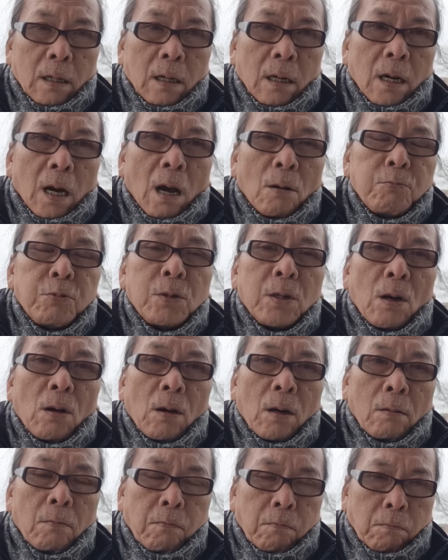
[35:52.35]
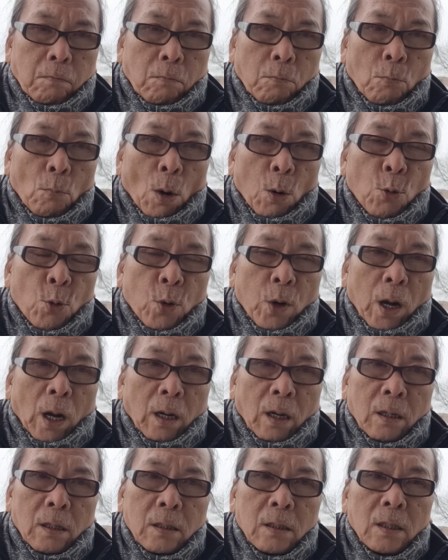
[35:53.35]
không cho bầu
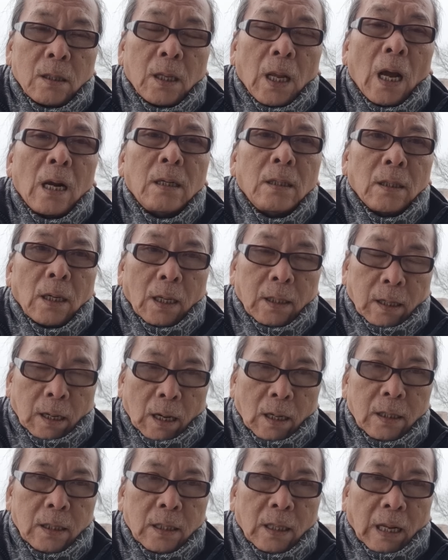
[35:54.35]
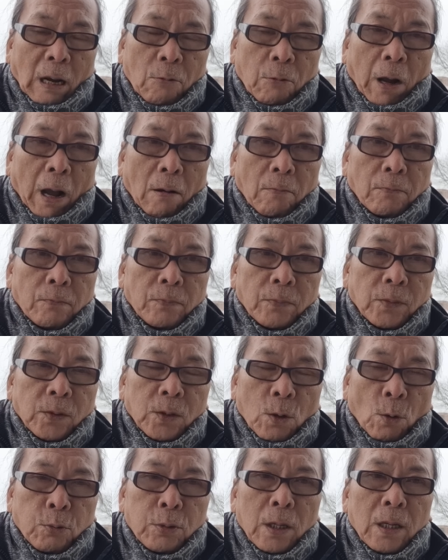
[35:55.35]
cử thân là giới Tàu Cộng
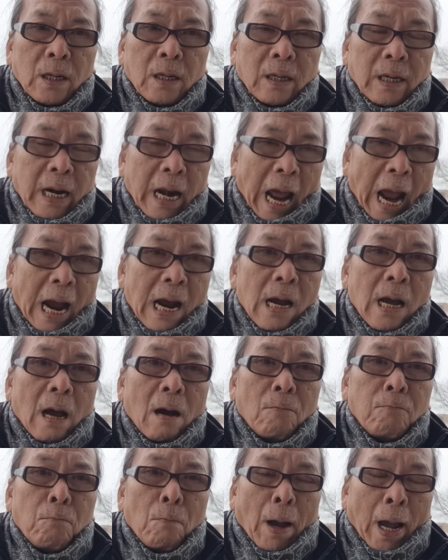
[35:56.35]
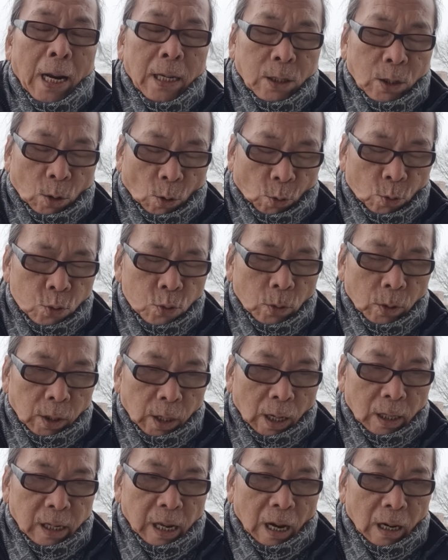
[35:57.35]
cũng như đảng ông Mã Anh Cũ,
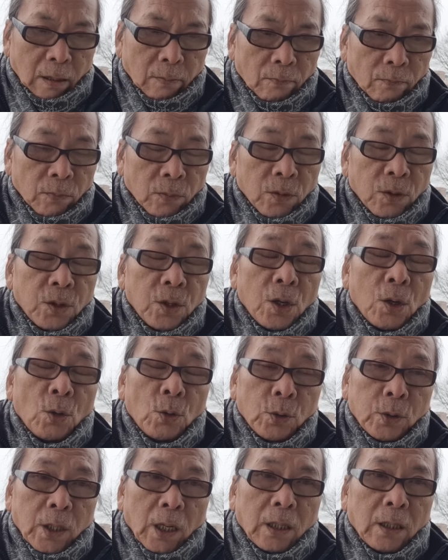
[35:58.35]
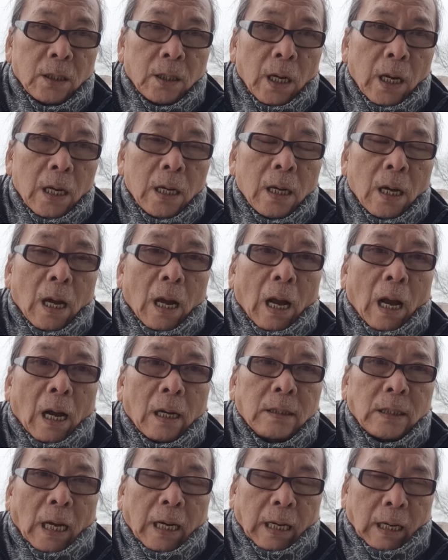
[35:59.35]
dân dân. Nhiều tình tiết
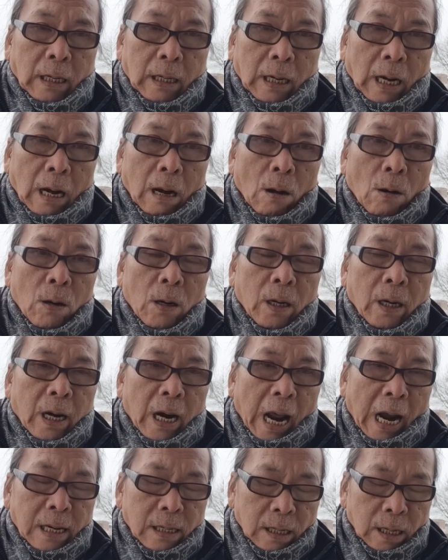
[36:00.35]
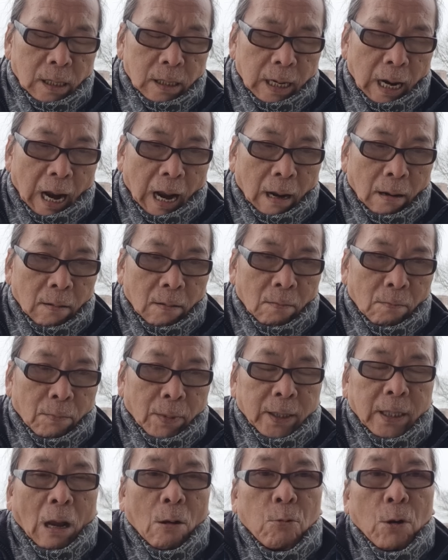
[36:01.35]
ở tại Đài Loan đang diễn ra
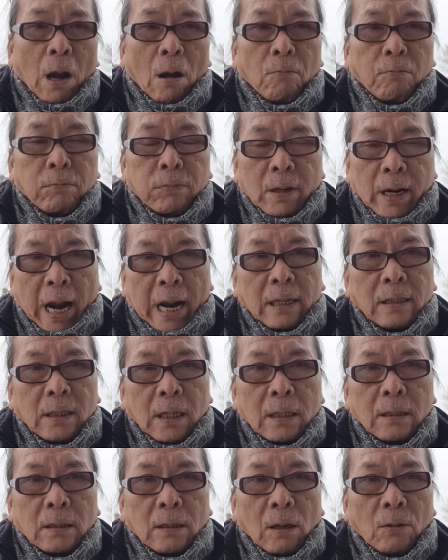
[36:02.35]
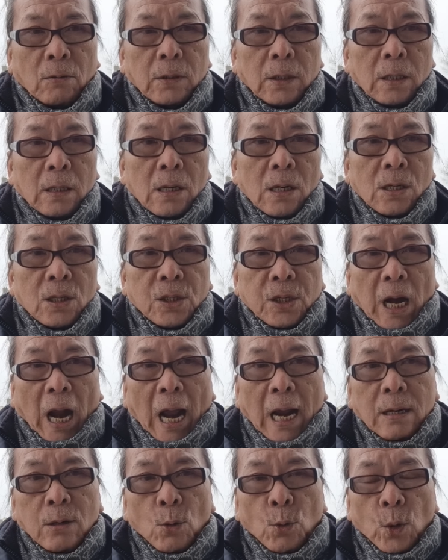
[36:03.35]
mà Tàu Cộng đang tức tối
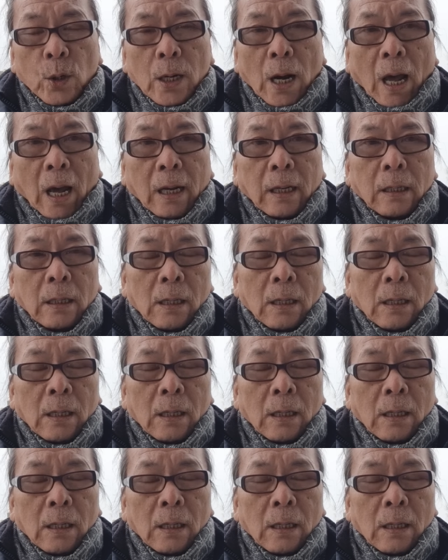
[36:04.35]
trả đũa lại